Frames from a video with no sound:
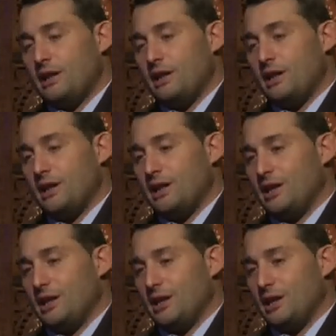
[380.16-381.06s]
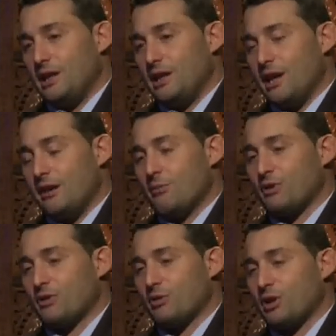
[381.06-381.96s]
y, y ahí
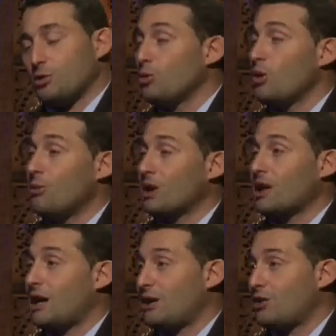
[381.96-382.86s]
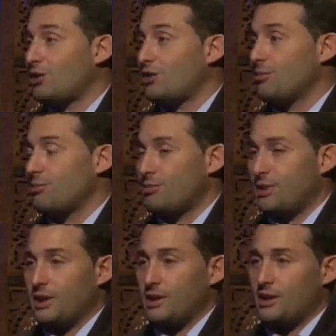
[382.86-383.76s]
empezó un estudio de mercado,
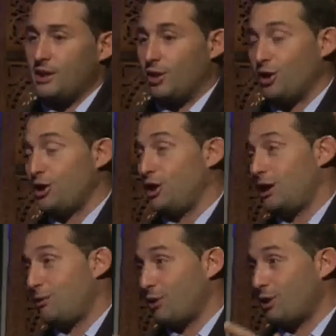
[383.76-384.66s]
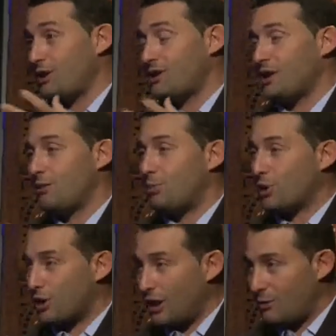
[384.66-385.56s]
de, de dónde el biodiesel y
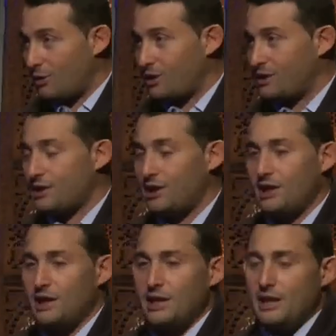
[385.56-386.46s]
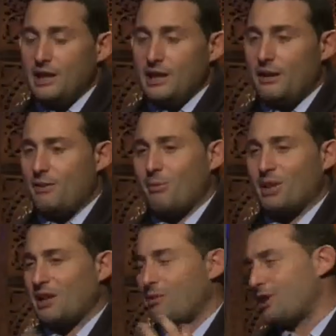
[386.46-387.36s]
por qué el biodiesel y había
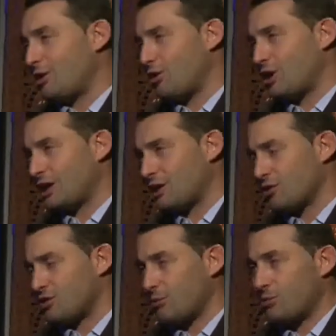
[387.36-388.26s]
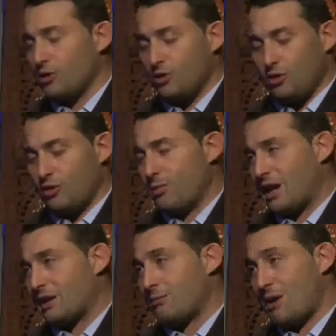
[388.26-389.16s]
prácticamente dos grandes conceptos. O me
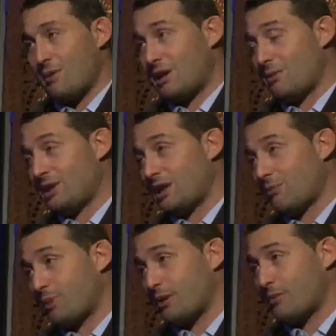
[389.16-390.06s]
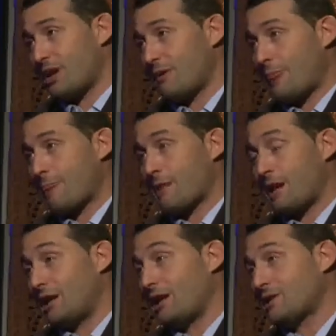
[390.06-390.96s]
arrimaba la materia prima,
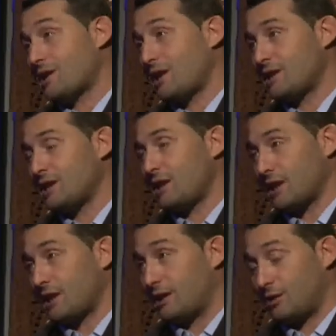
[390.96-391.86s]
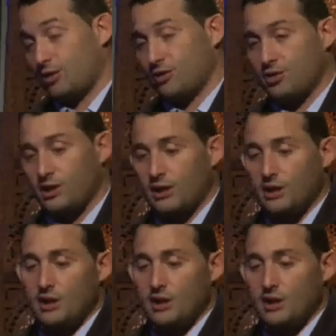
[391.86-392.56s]
que era el aceite en aquel entonces,